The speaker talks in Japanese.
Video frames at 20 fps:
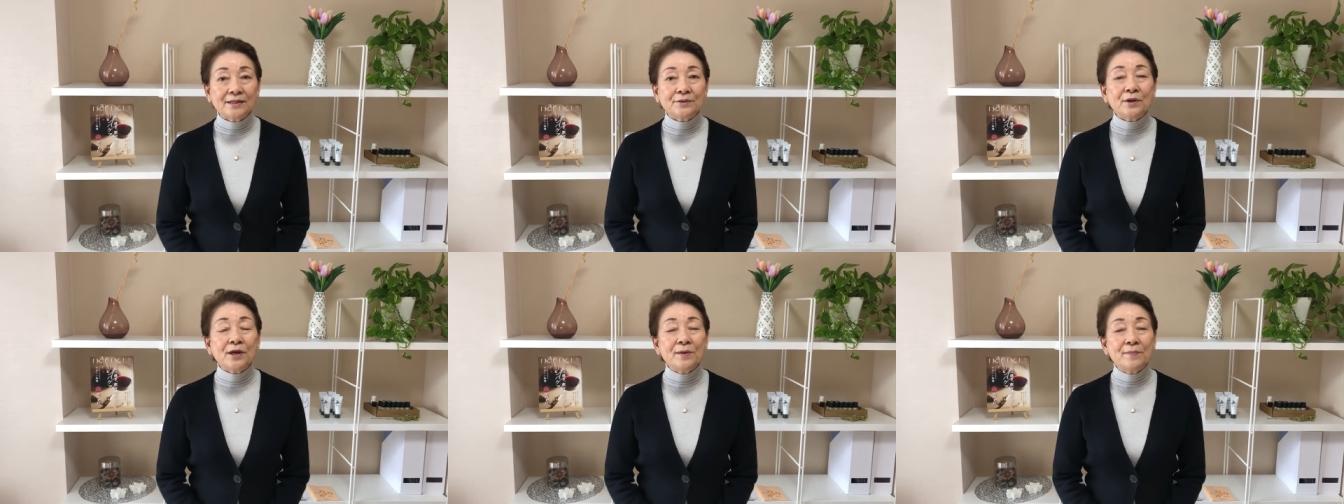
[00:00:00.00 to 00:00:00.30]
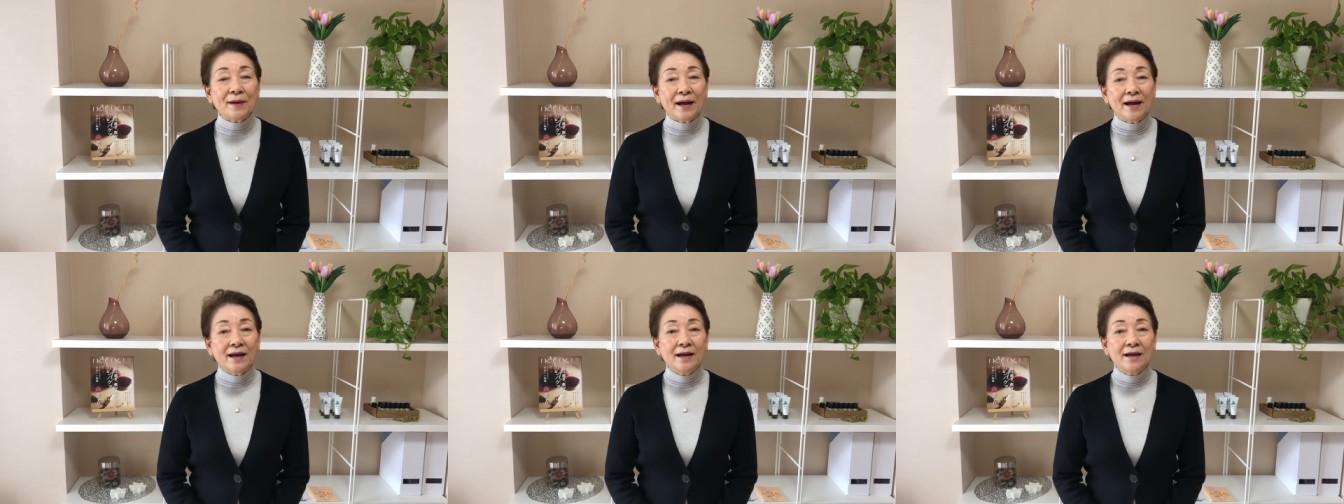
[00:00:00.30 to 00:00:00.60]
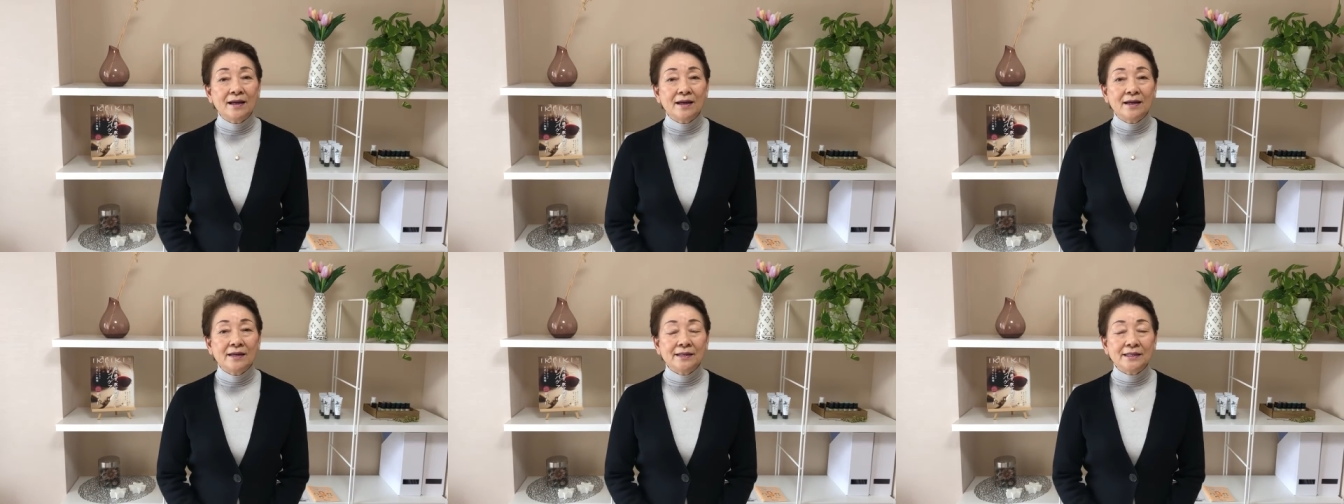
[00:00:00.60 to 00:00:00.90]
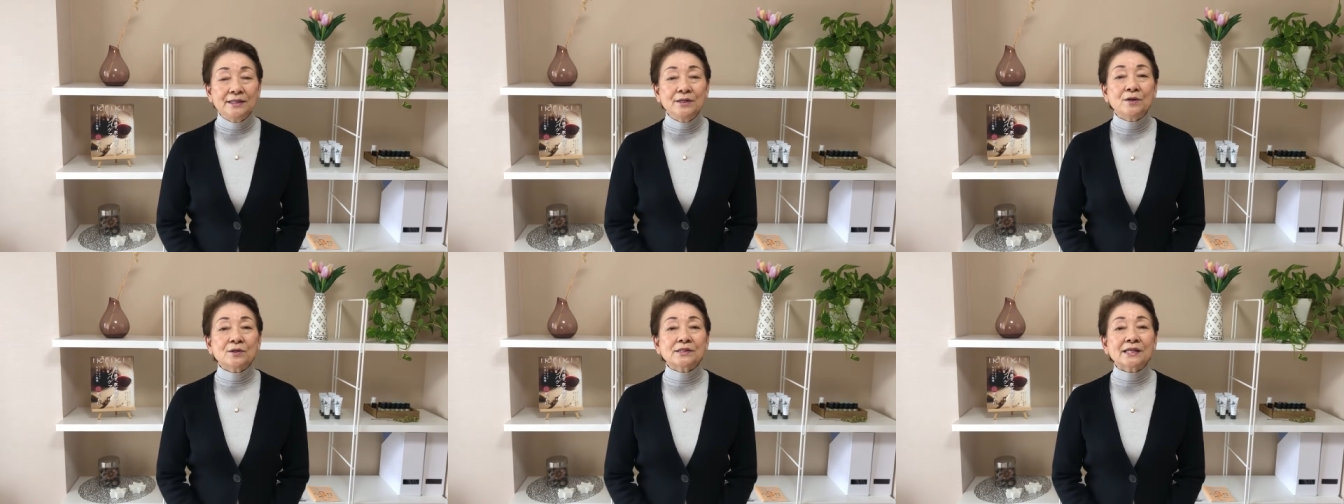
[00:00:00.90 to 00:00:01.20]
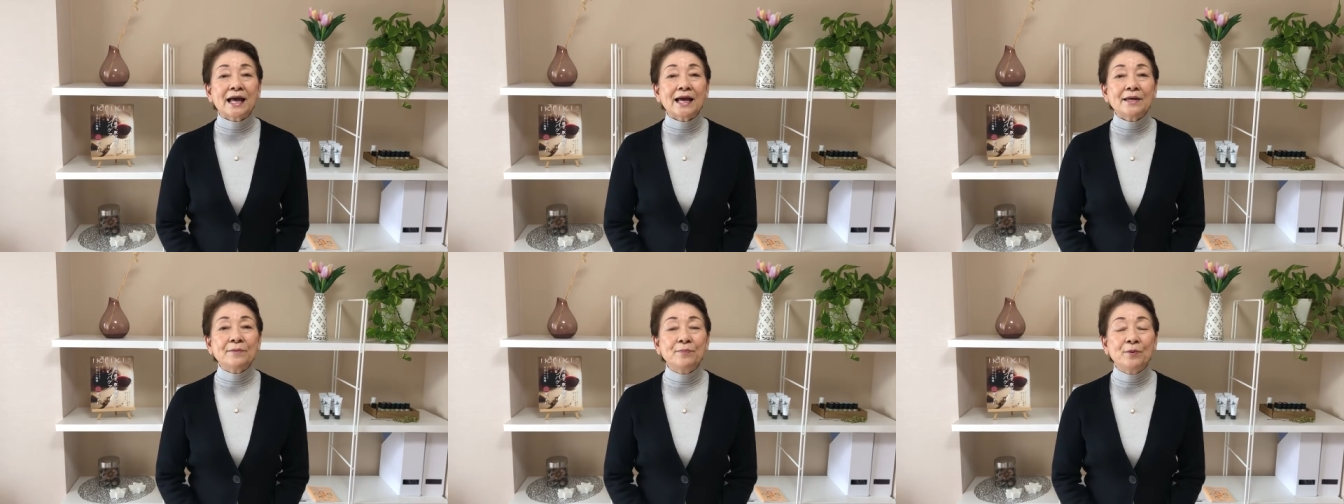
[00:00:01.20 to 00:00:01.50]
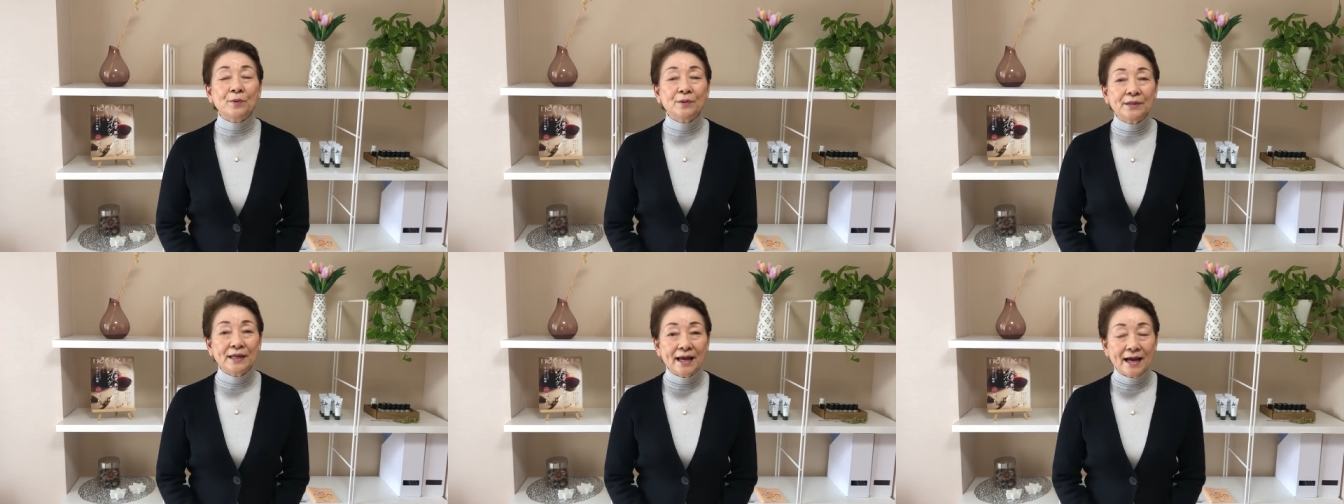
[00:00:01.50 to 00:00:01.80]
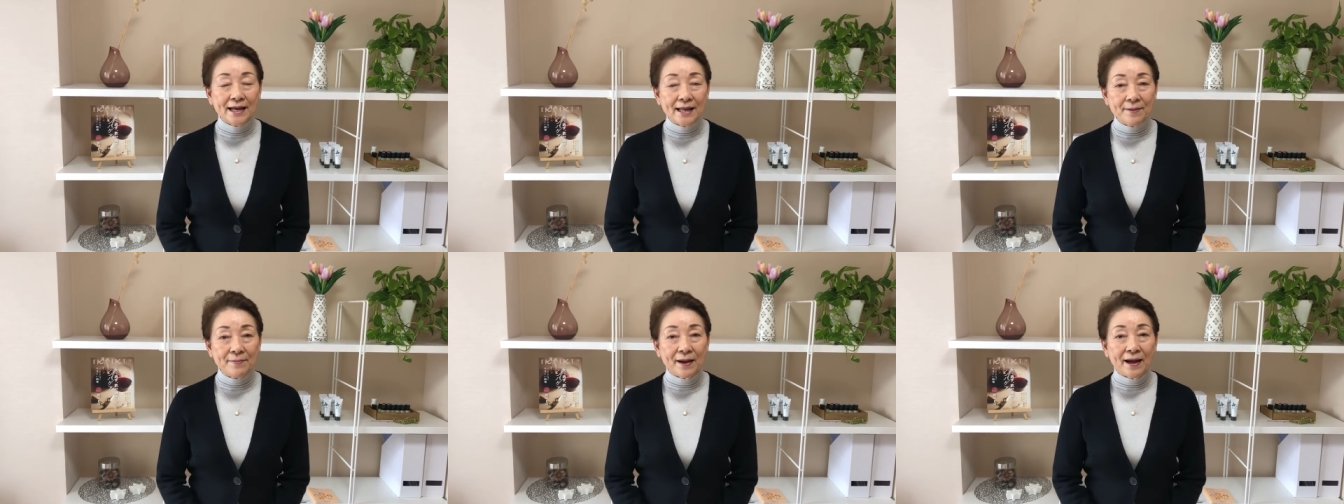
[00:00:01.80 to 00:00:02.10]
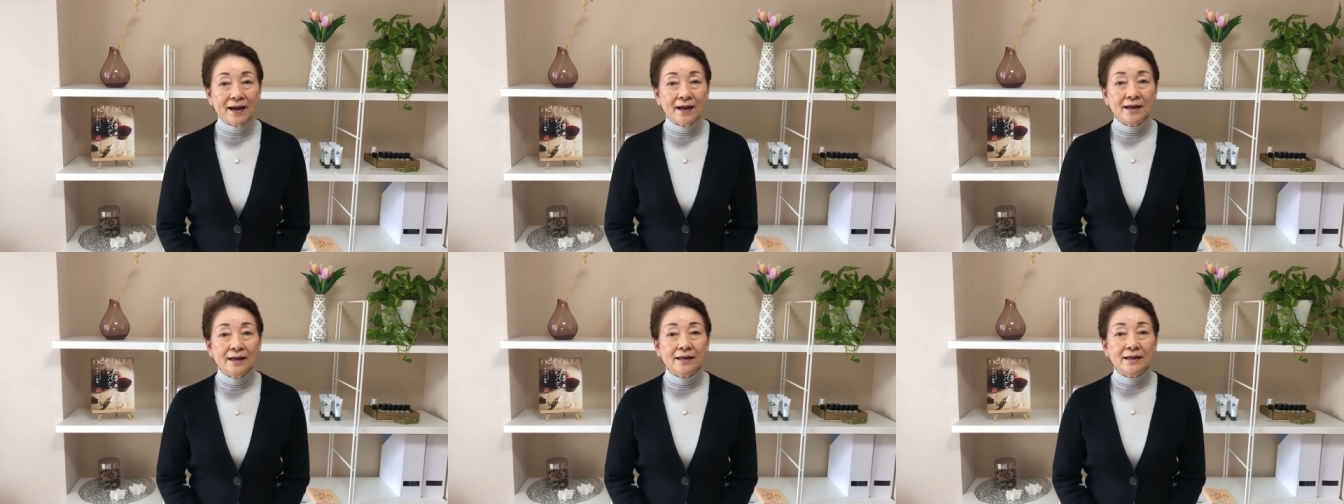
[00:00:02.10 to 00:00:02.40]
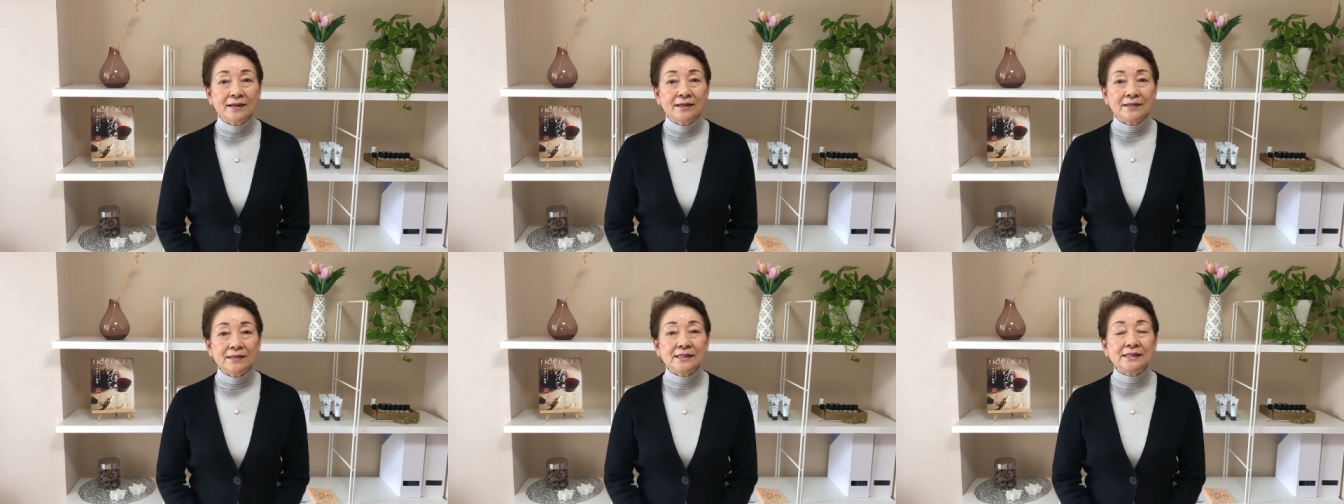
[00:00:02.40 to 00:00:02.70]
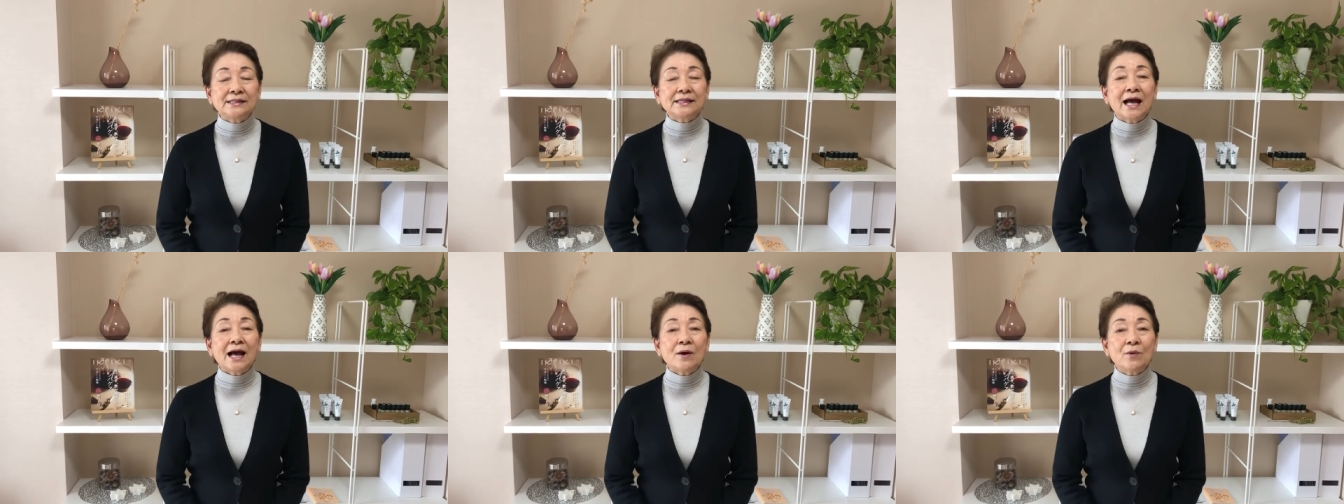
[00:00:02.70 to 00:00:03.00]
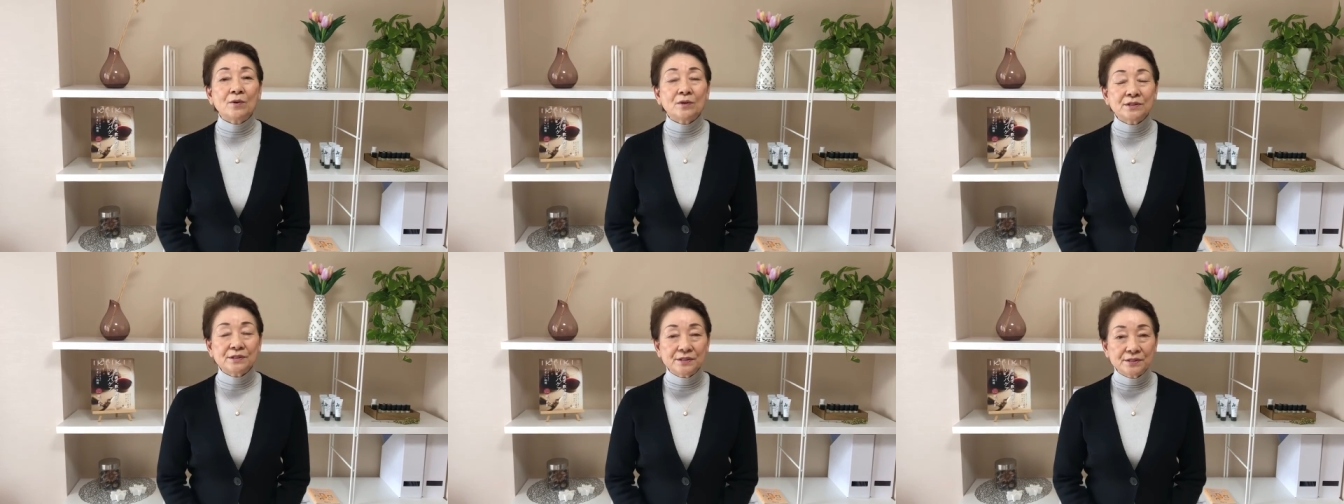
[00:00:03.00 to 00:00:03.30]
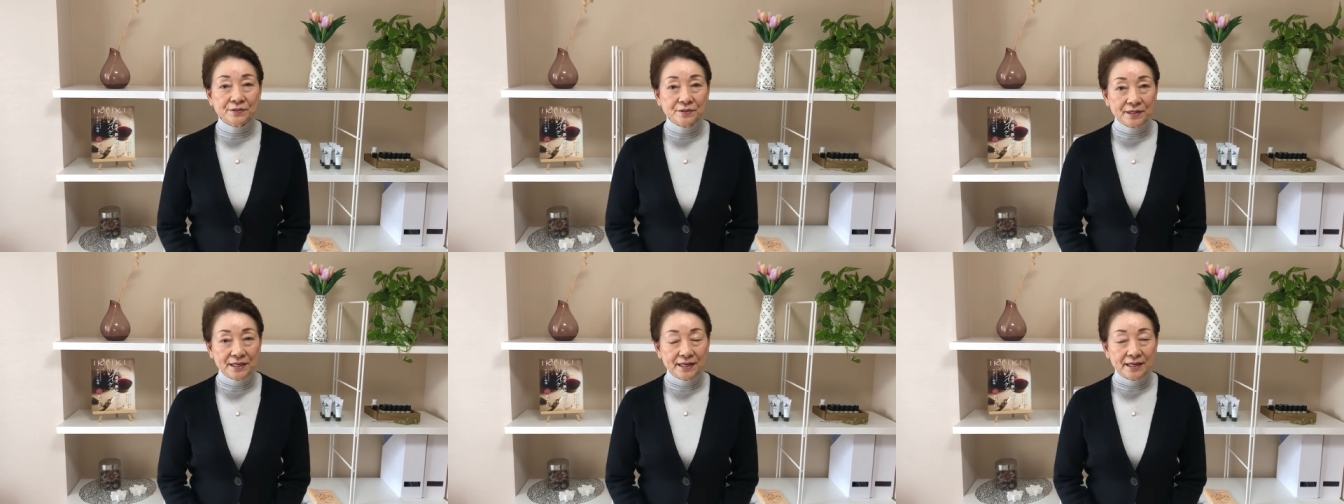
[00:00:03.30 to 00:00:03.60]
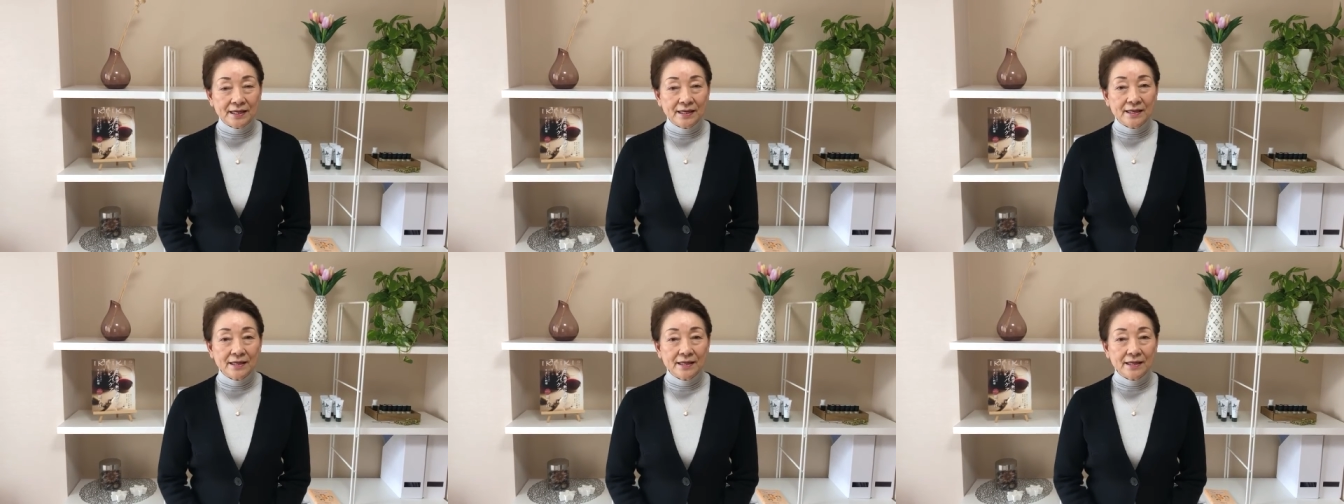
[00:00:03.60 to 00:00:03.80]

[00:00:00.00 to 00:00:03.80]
例えば胃の細胞であれば胃酸を作り